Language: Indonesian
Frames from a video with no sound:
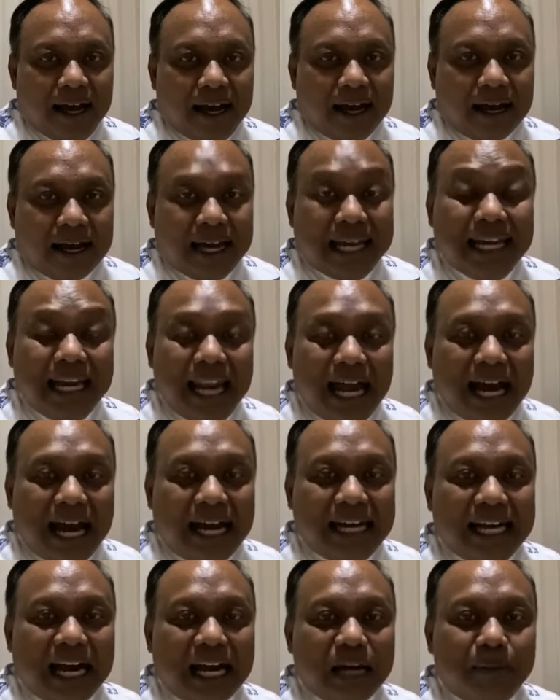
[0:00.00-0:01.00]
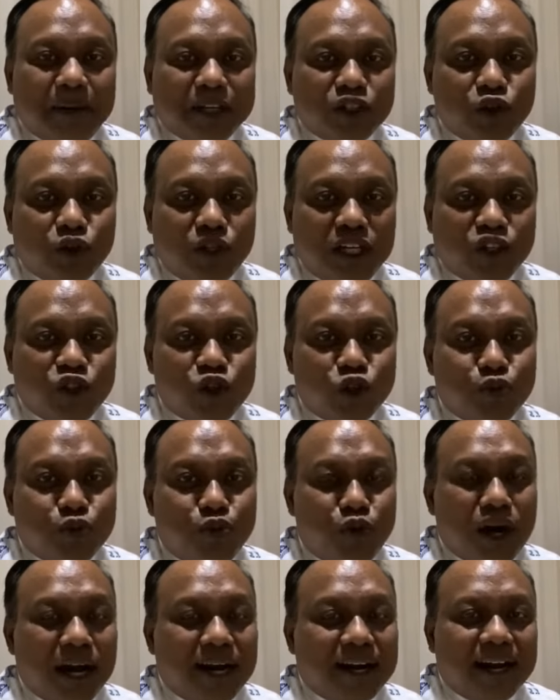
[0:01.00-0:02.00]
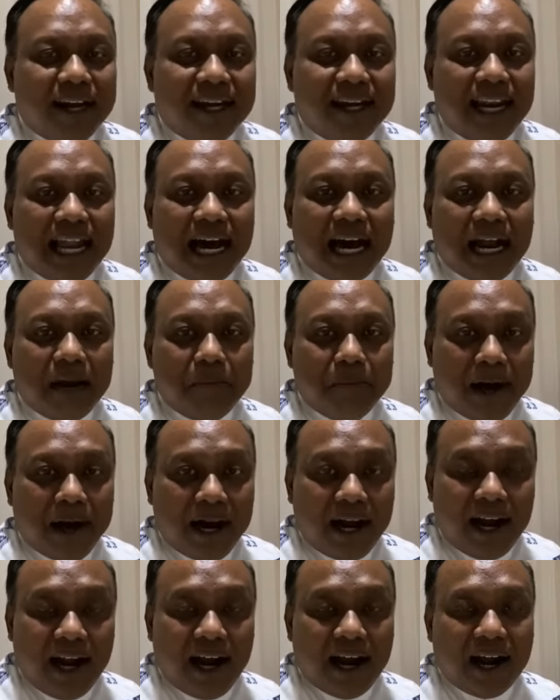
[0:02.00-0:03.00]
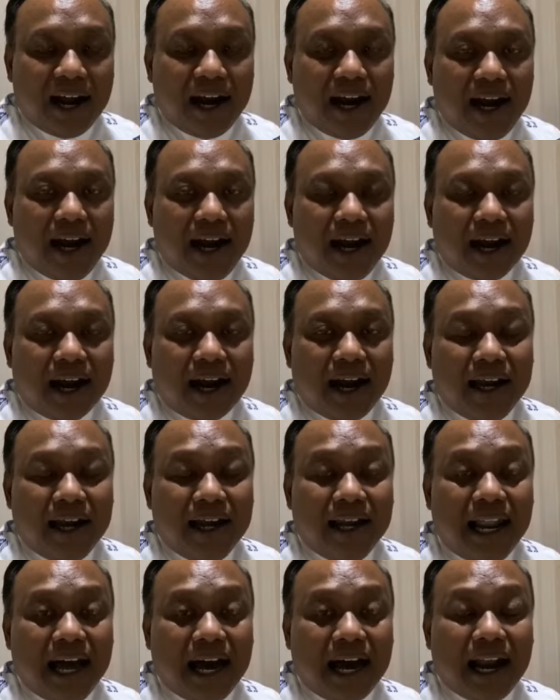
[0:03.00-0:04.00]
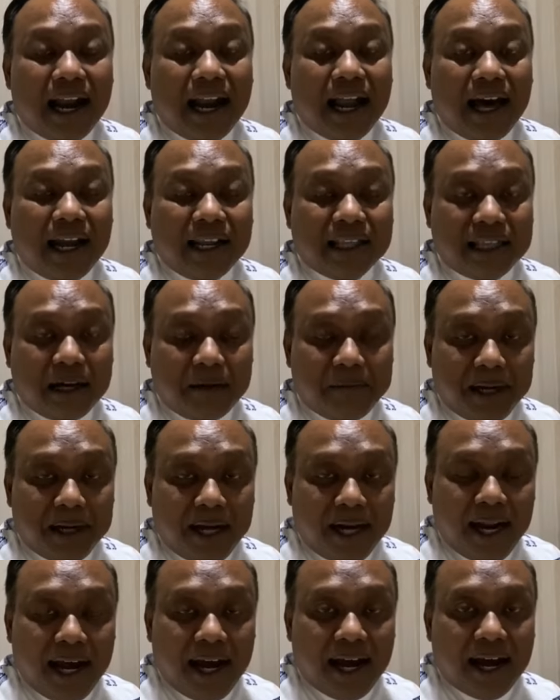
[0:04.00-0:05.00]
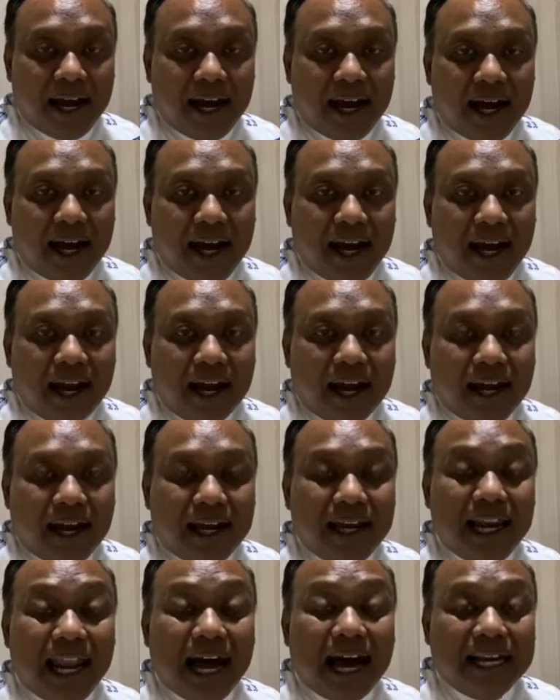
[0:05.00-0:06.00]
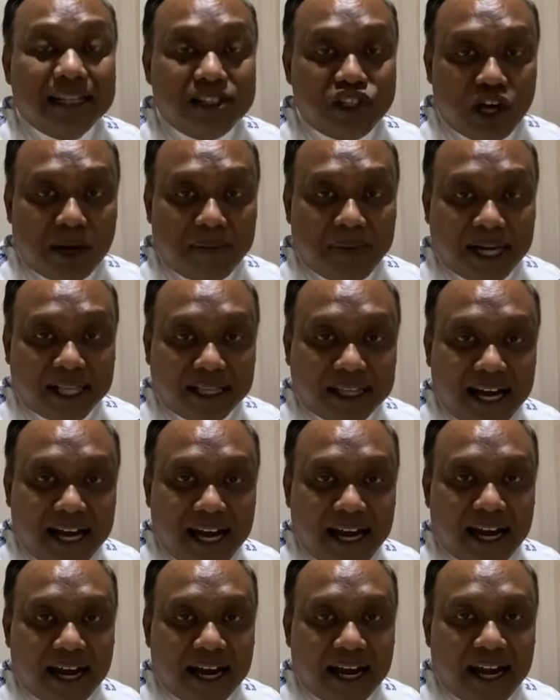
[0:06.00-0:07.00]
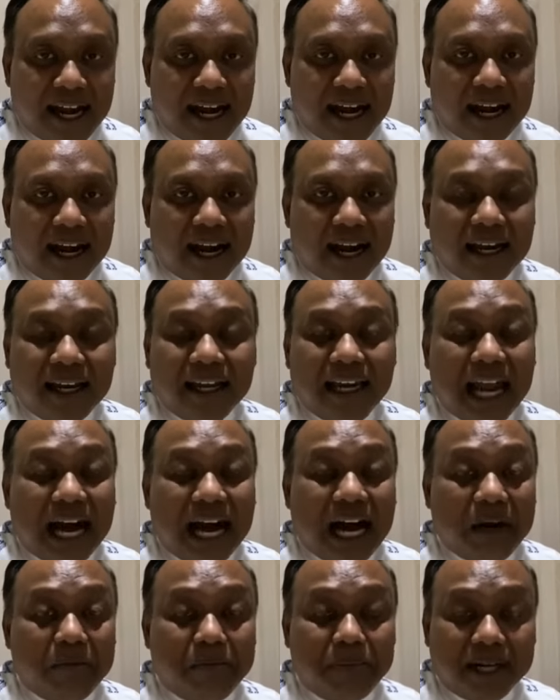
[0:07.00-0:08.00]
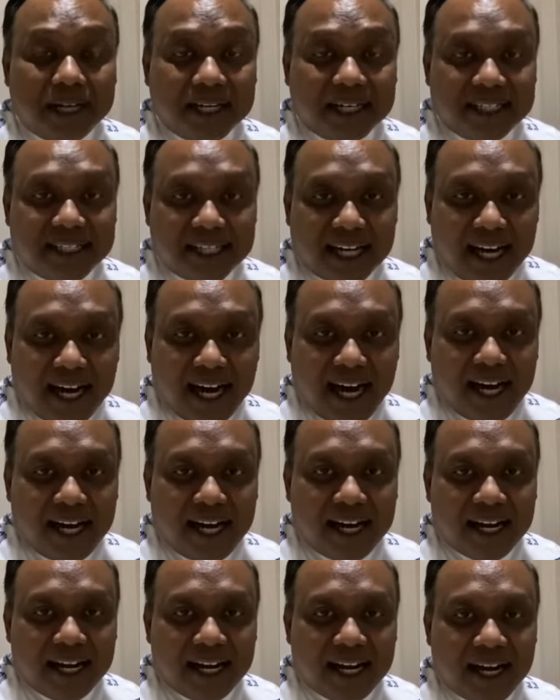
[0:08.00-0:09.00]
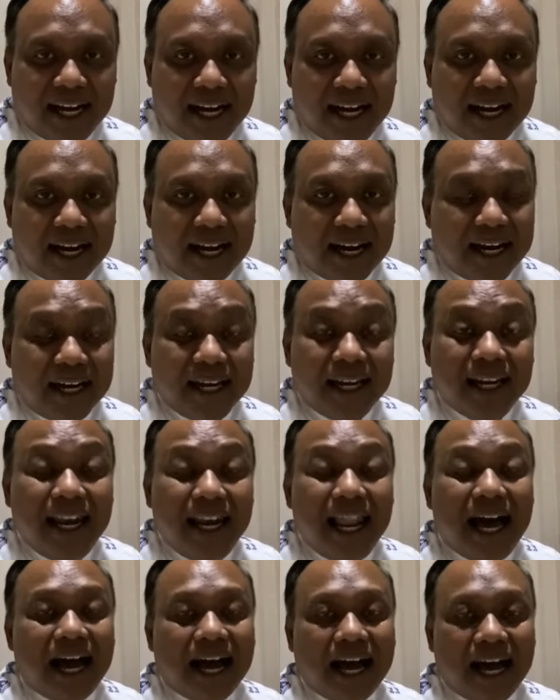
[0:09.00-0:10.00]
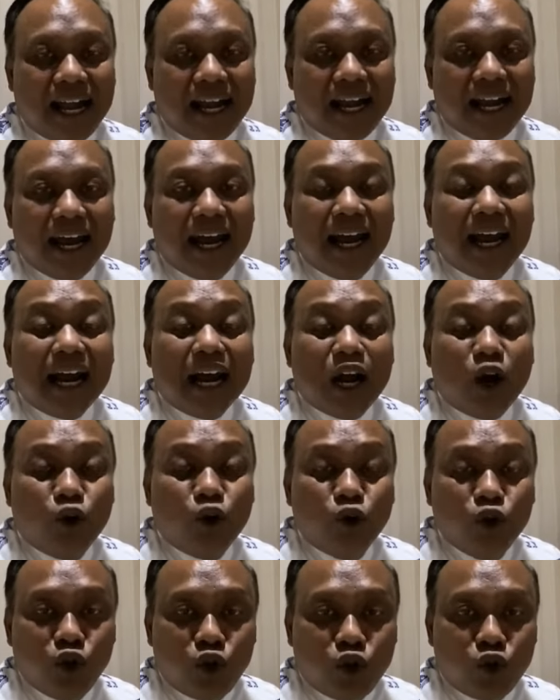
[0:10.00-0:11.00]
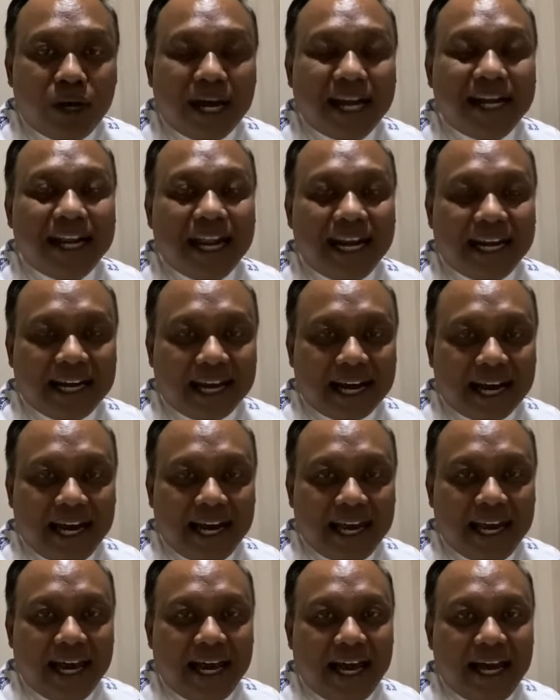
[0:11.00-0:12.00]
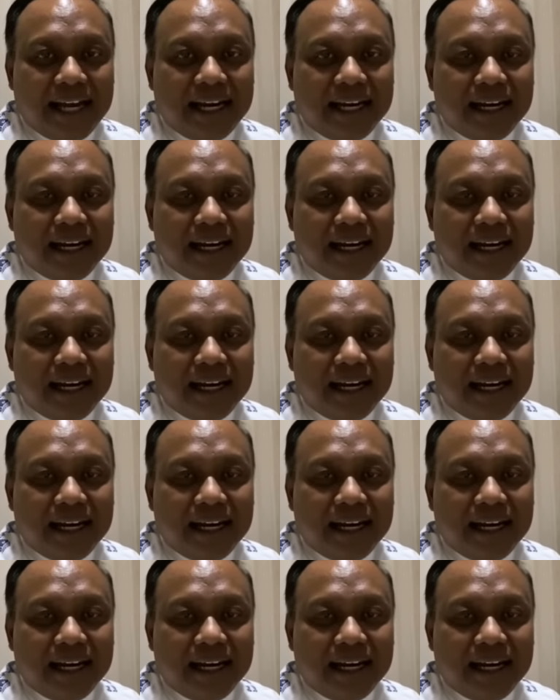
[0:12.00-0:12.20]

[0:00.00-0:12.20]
Kehilangan yang dimaksud Yesus bukan kehilangan barang, kehilangan harta benda, kehilangan jabatan, kehilangan pekerjaan, kehilangan keuntungan dan kekayaan,